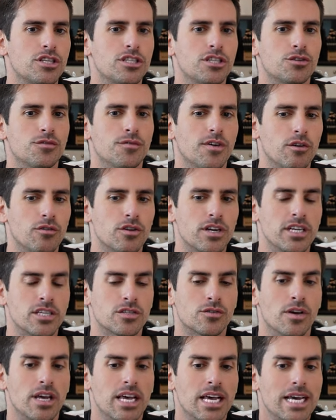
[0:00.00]
existe um valor
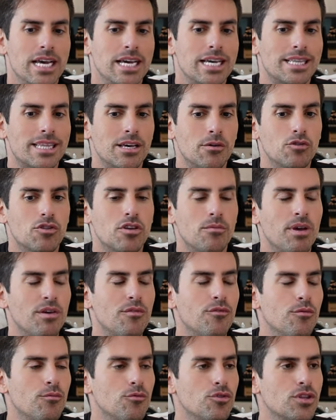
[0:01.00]
nisso. Então eu também
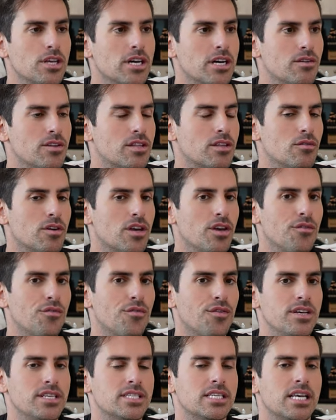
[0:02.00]
fui mudando. Então o que eu
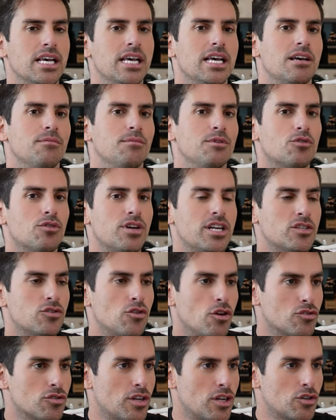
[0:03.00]
fiz? Me tornei
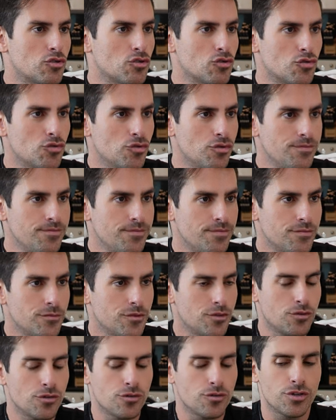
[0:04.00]
sócio da Juju
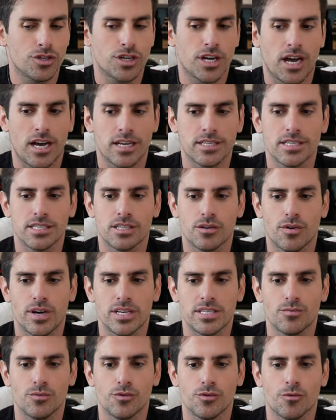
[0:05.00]
Juju de casa, que você
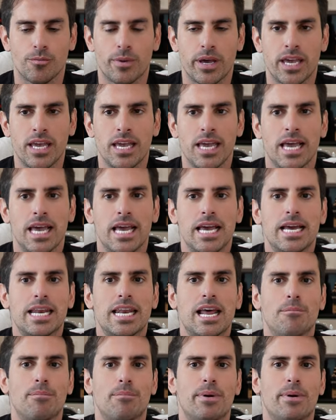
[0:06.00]
conhece muito bem, na